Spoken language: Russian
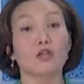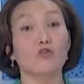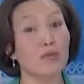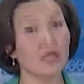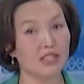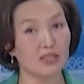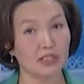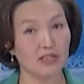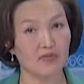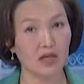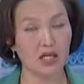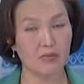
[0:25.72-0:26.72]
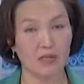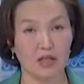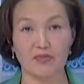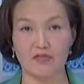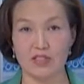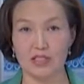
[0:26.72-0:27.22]
Двумя самосвалами
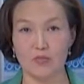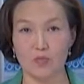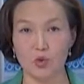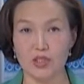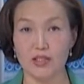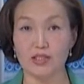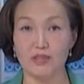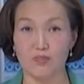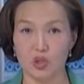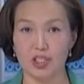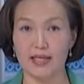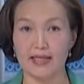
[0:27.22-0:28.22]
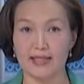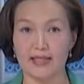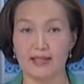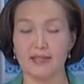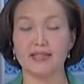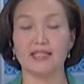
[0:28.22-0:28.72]
вывезли мусор с опушки
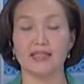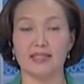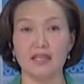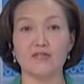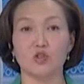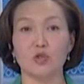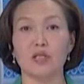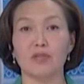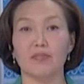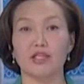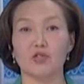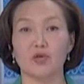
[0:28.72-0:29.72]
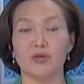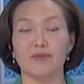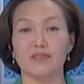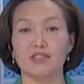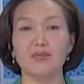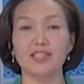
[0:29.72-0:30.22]
леса за старой взлетной полосой.
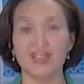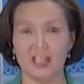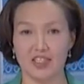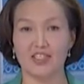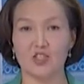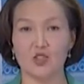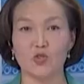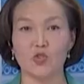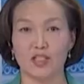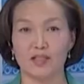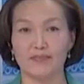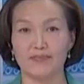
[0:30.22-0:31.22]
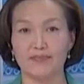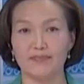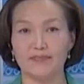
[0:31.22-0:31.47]
Смотрите наш сюжет.